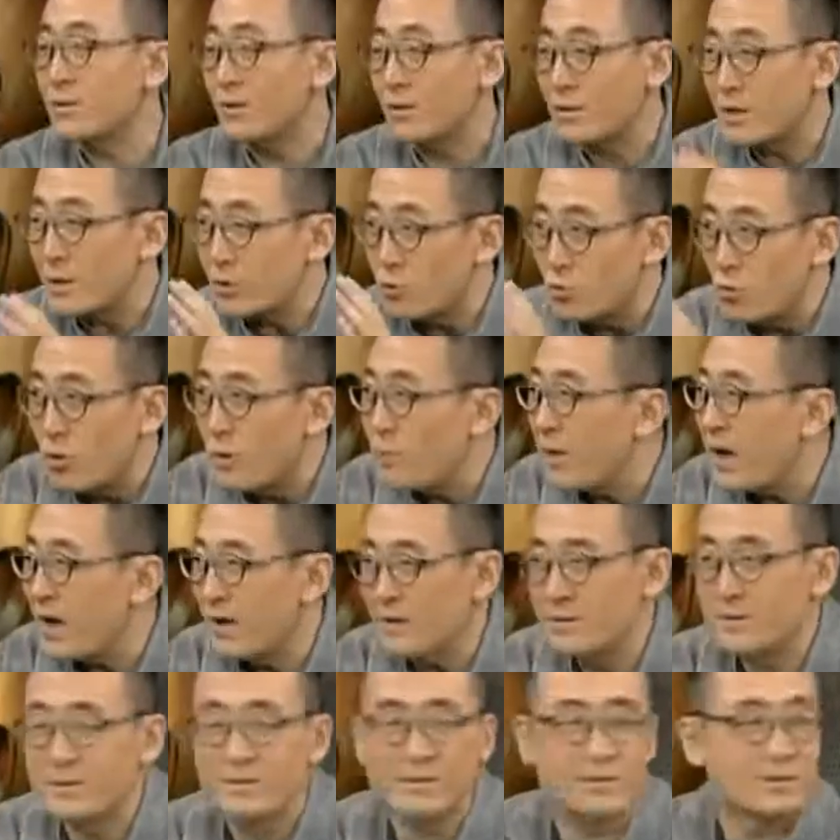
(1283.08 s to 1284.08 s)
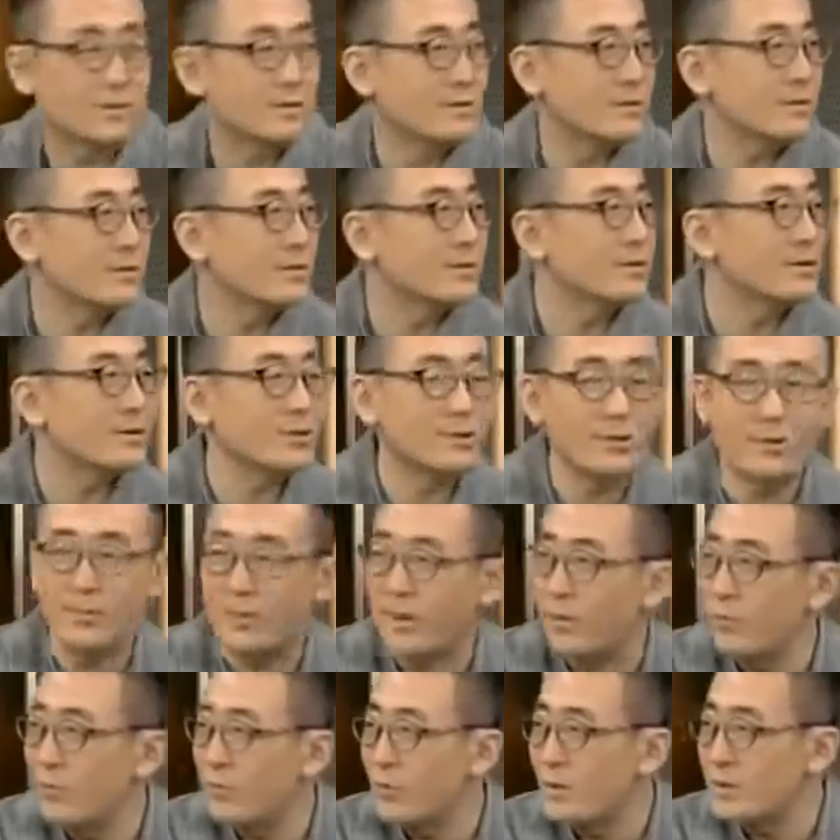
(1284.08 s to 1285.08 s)
不知道他多怕死，你知道
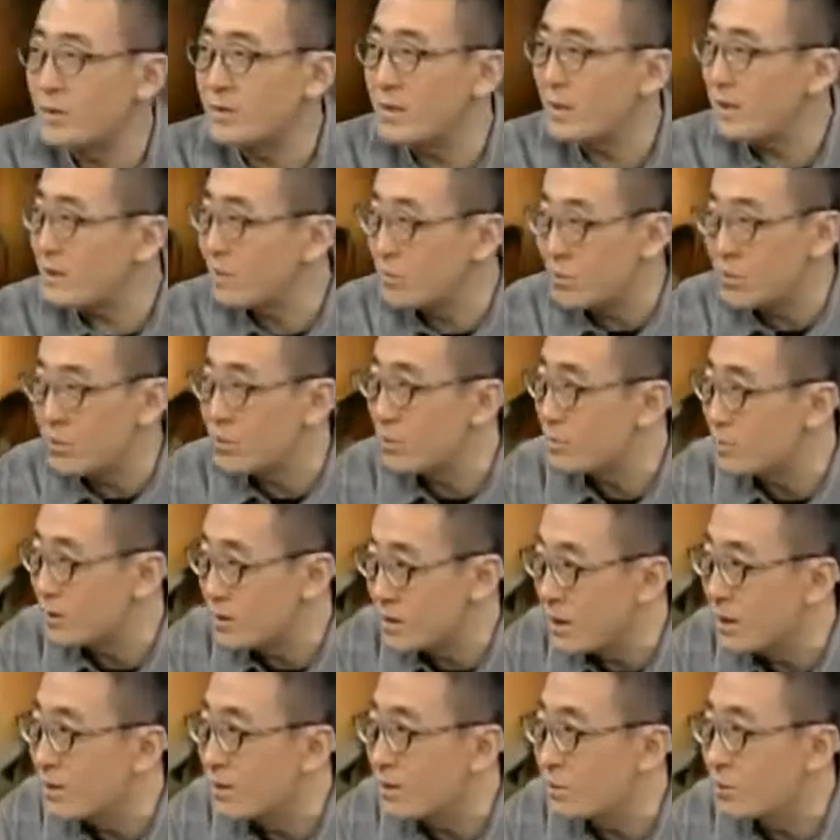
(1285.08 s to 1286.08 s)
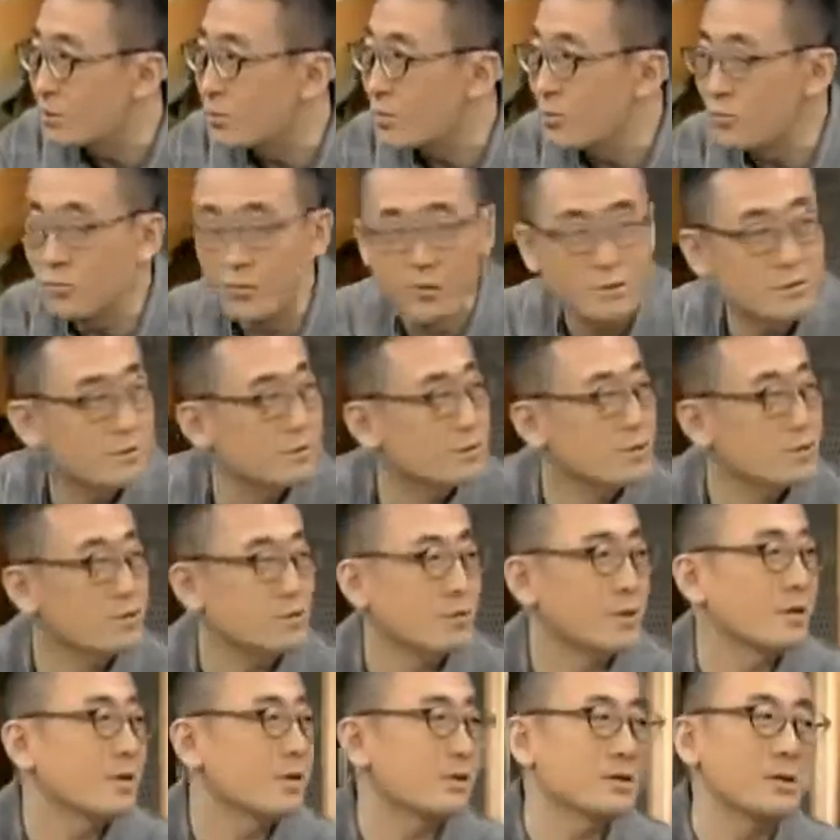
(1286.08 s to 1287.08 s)
吗？我见到过的有钱人多，我就是
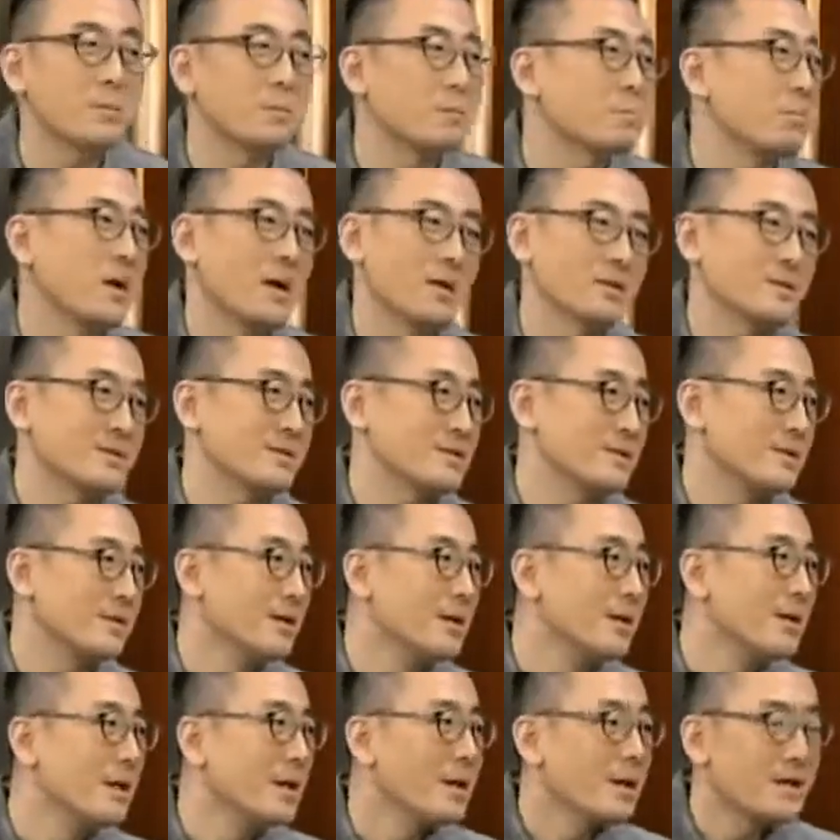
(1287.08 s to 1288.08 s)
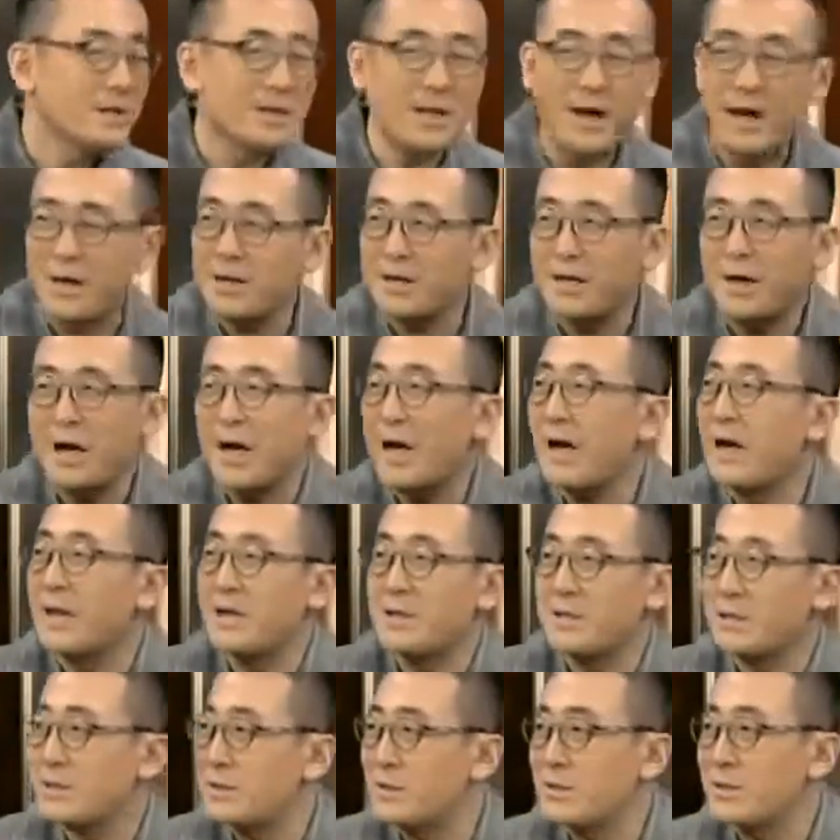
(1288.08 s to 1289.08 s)
觉得真怕死，那个
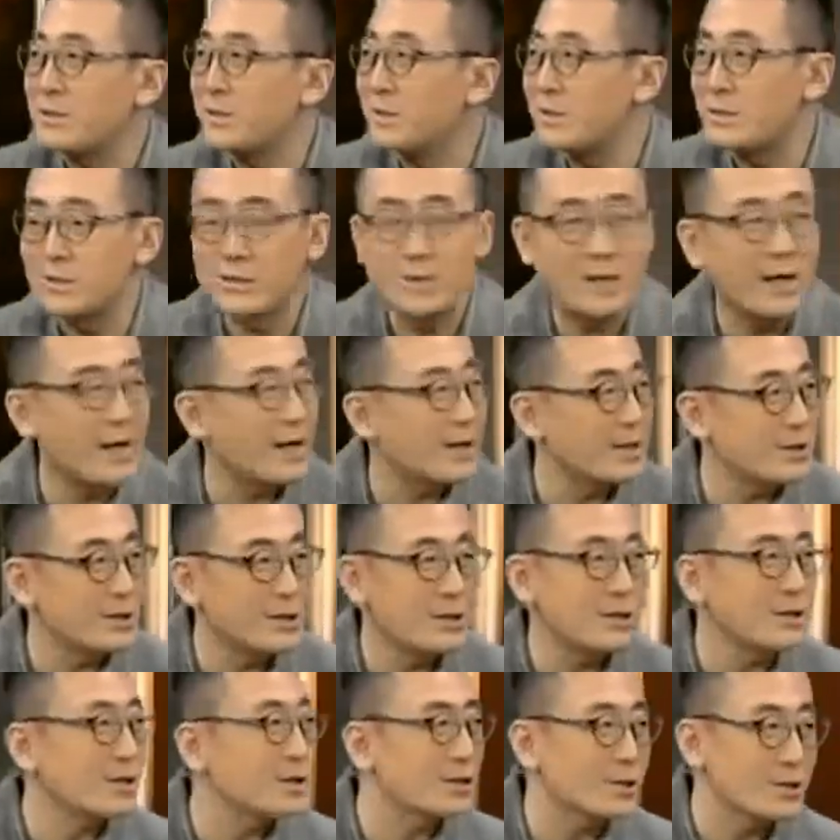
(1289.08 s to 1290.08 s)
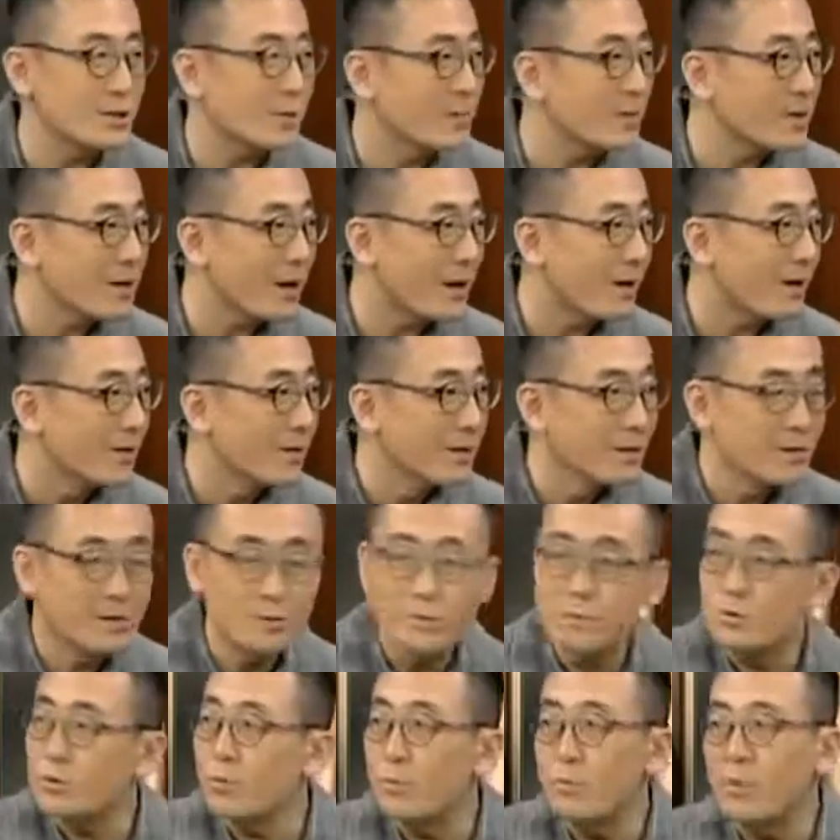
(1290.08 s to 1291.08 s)
爱惜自己，爱惜成什么样，
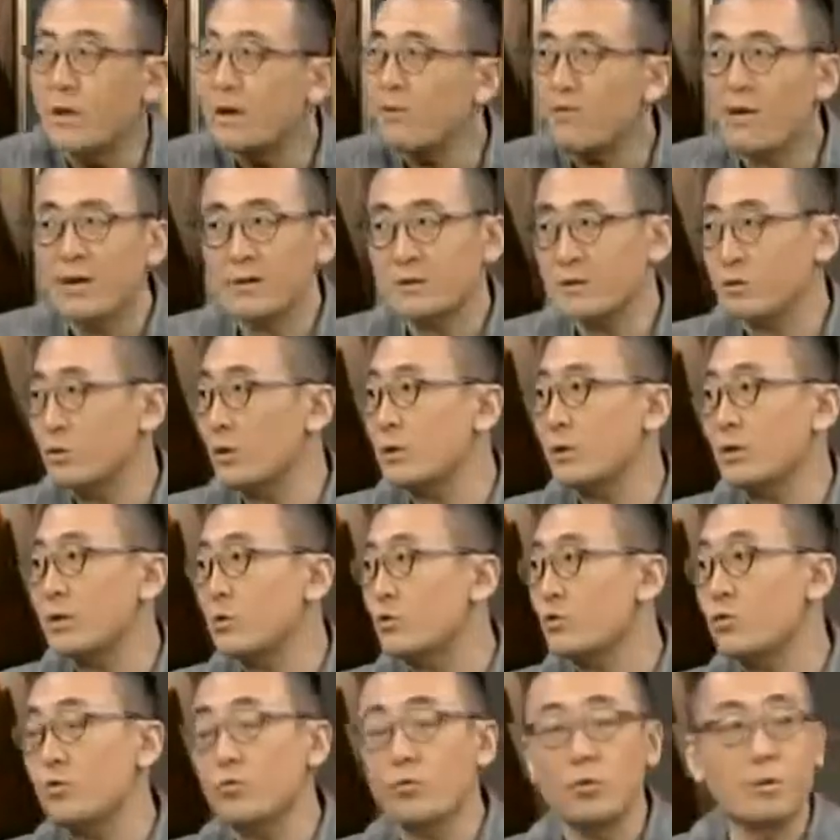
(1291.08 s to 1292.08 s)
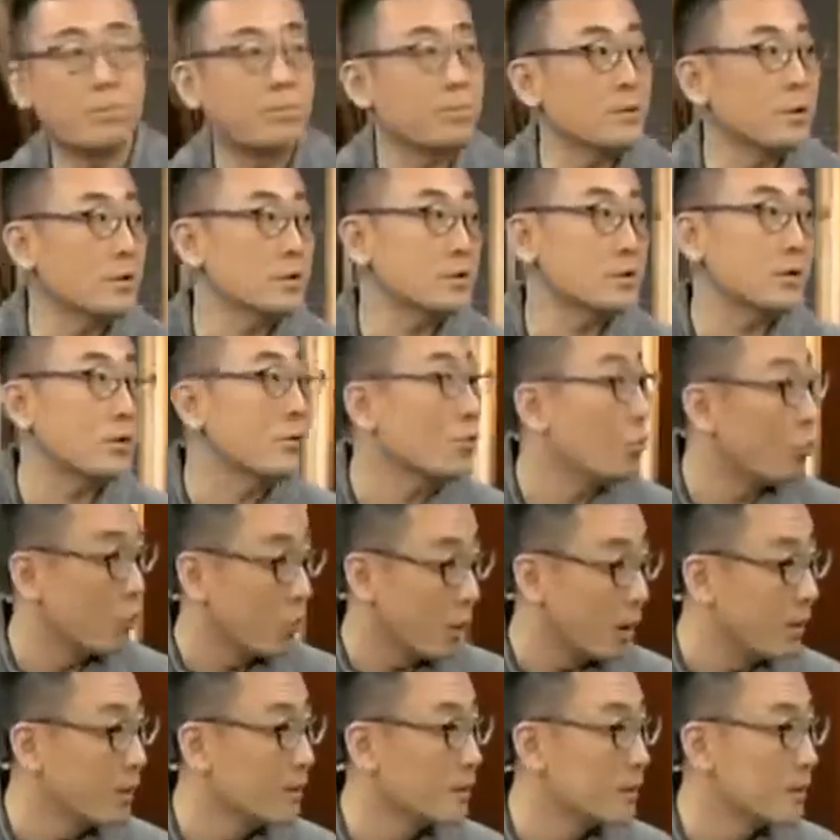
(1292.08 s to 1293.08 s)
就没法觉得中国不能生
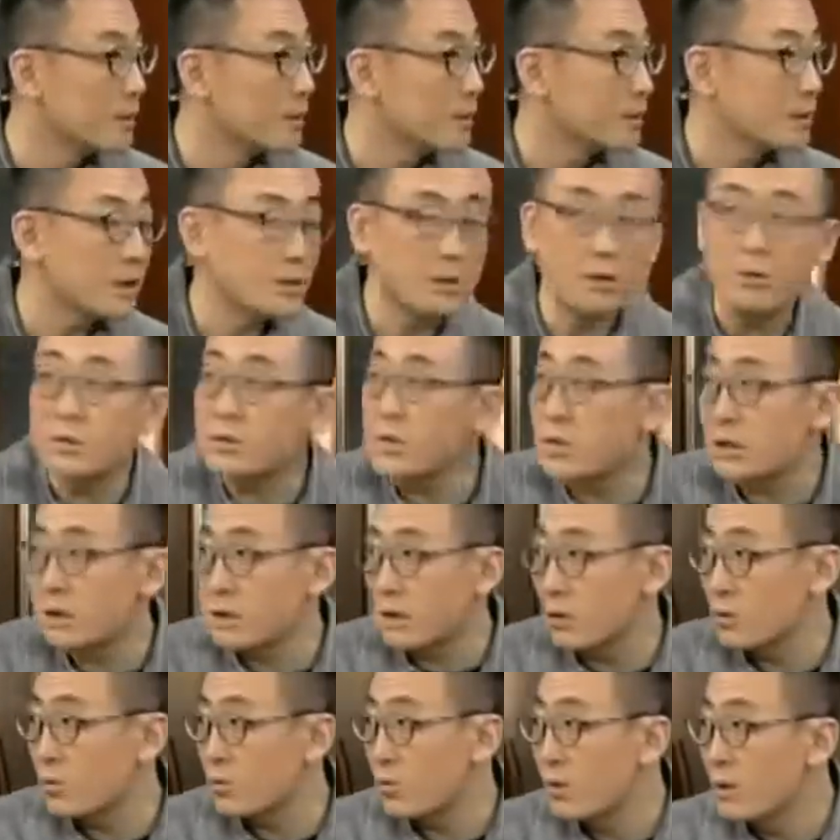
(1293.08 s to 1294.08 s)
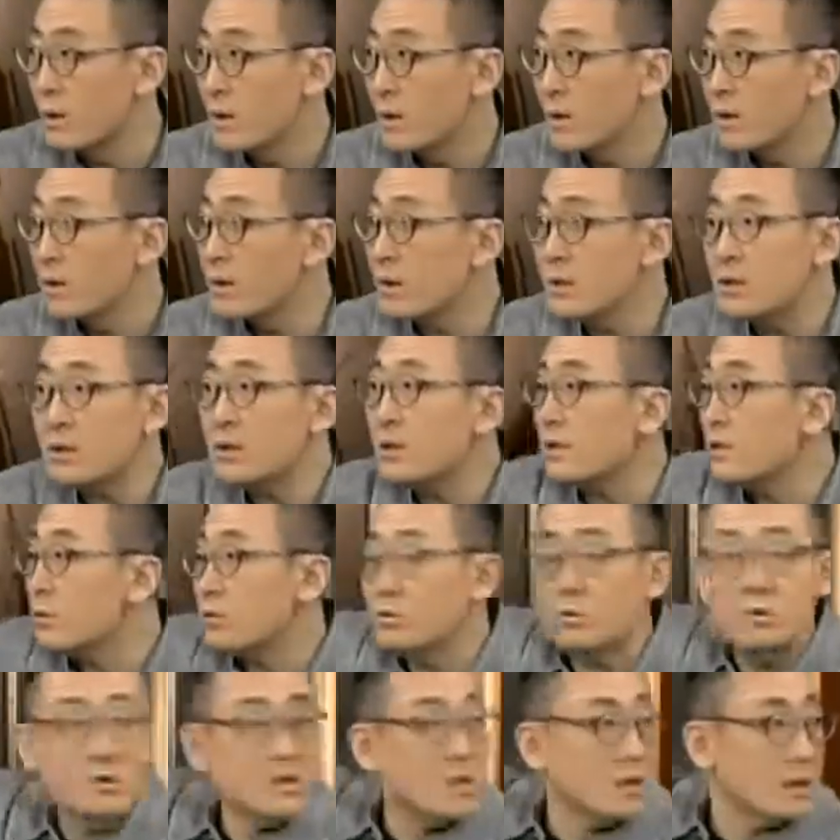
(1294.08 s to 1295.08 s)
活，他到这程度，那一定
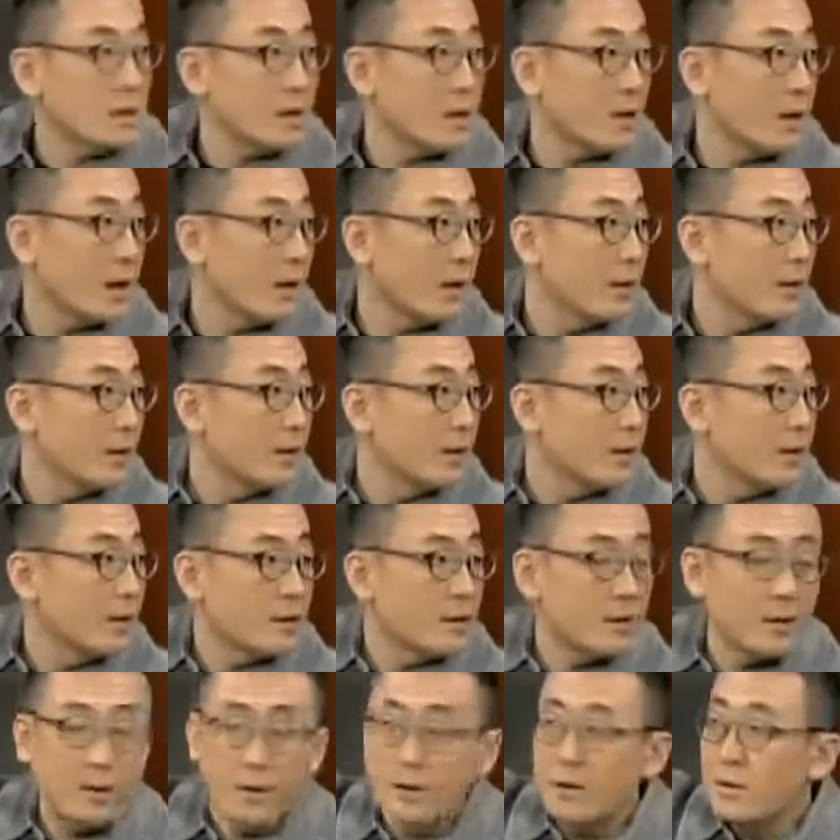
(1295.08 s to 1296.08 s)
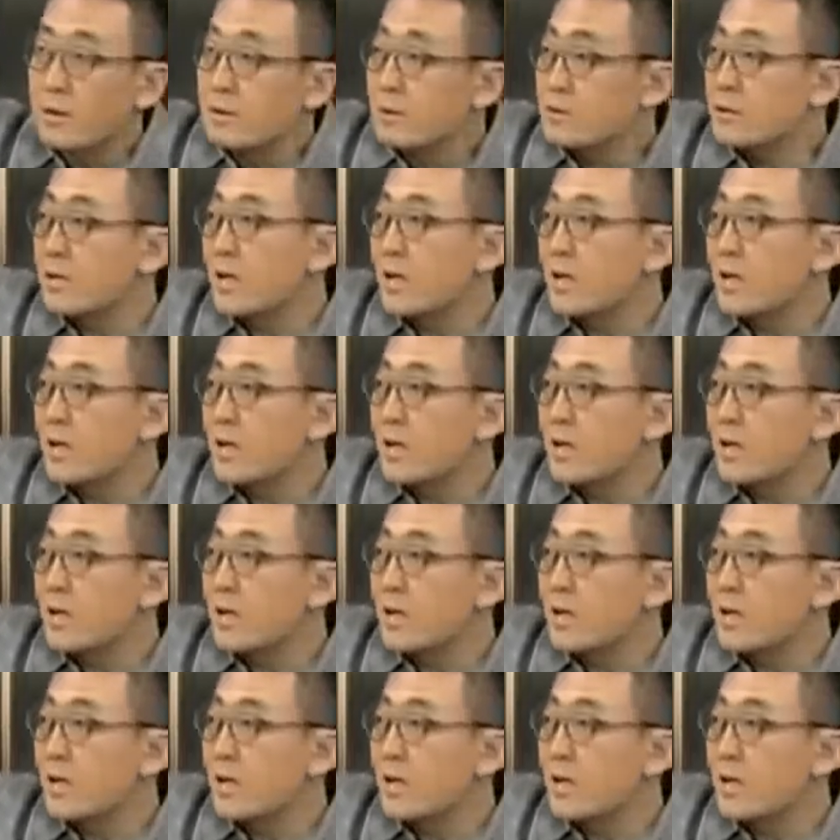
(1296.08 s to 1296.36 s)
要去加拿大啊！